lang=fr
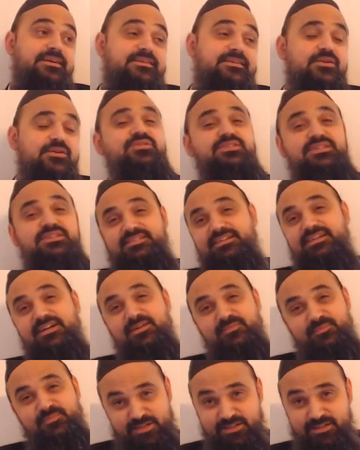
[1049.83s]
Si on dit que c'est
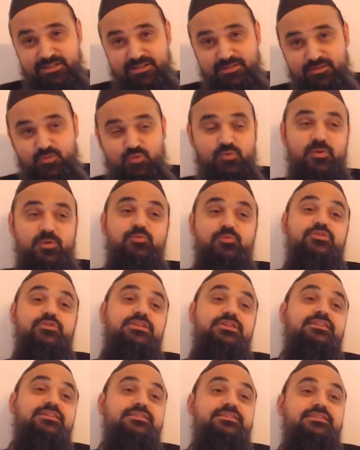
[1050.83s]
gramma, on comprend pourquoi
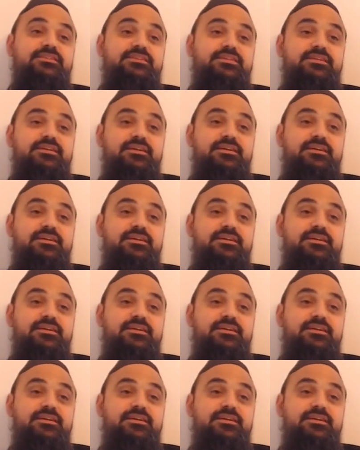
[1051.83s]
c'est interdit.